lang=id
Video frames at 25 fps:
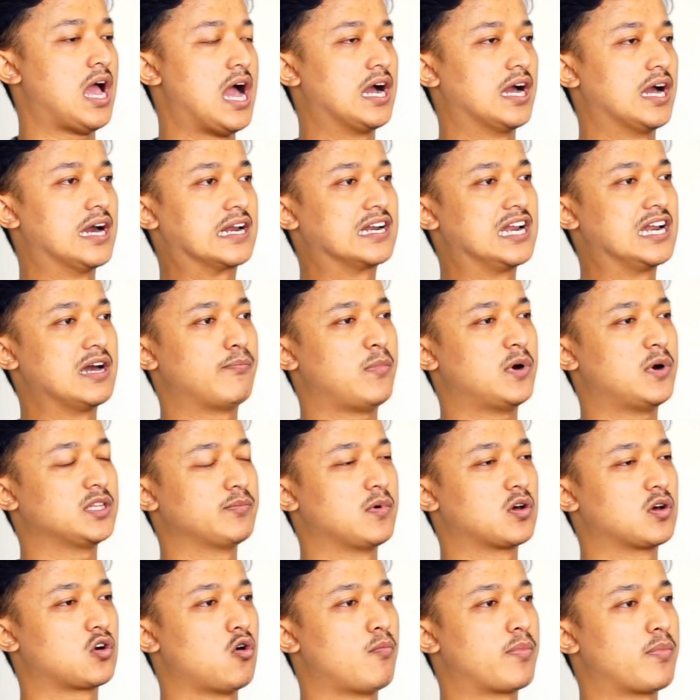agar dapat
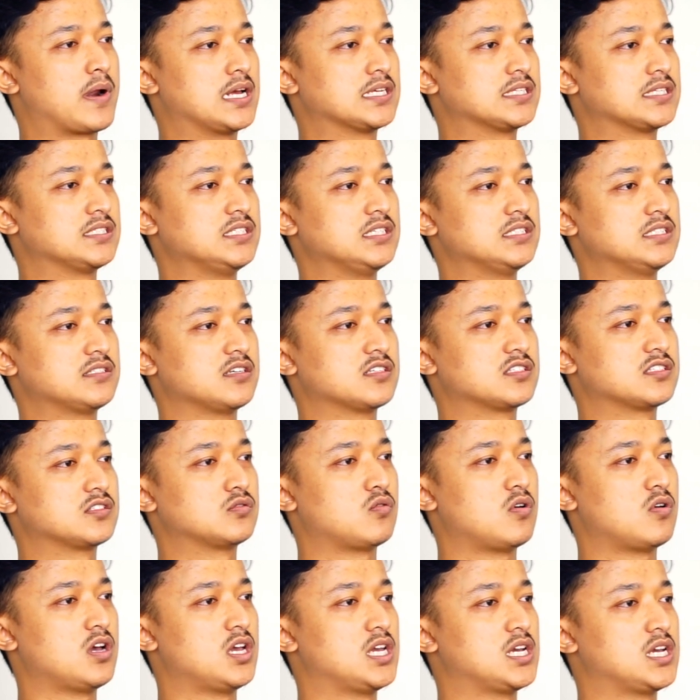beroperasi
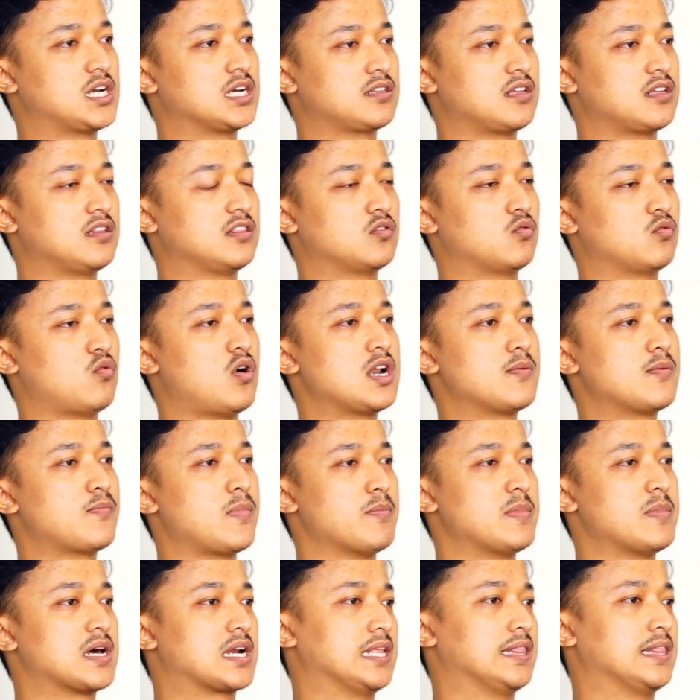sesuai ketentuan
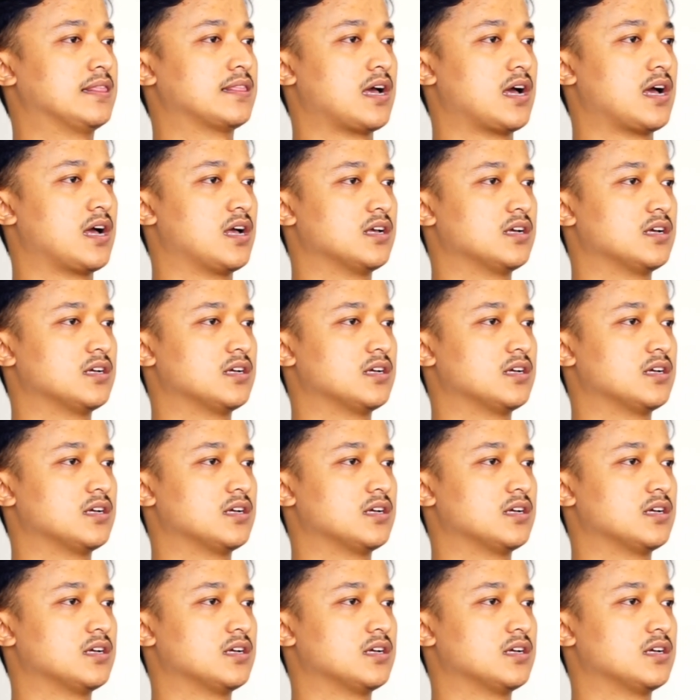pemerintah.